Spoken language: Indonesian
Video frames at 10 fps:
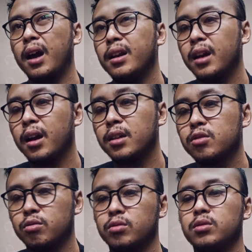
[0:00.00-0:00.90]
ada
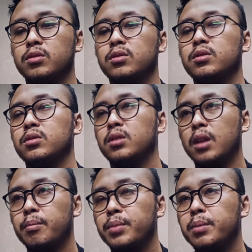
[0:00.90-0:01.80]
kasus
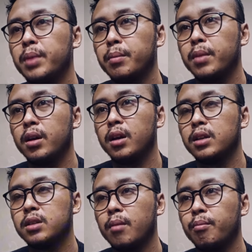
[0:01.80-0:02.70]
tapi memang
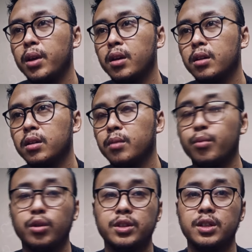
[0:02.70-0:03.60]
nggak sampai ke
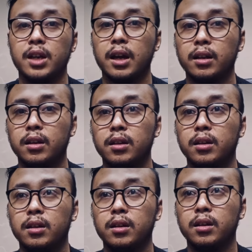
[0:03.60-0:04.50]
kepolisian,
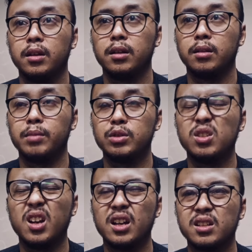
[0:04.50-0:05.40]
uh,
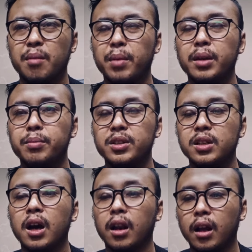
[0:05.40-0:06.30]
maksudnya nggak sampai di
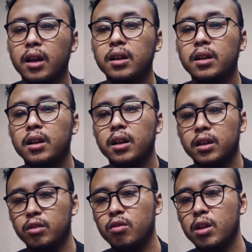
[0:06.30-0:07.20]
penjara
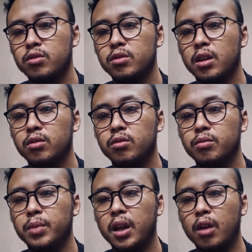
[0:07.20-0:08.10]
itu kasusnya
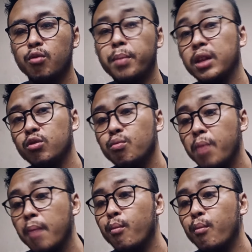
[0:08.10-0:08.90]
itu menaruh patung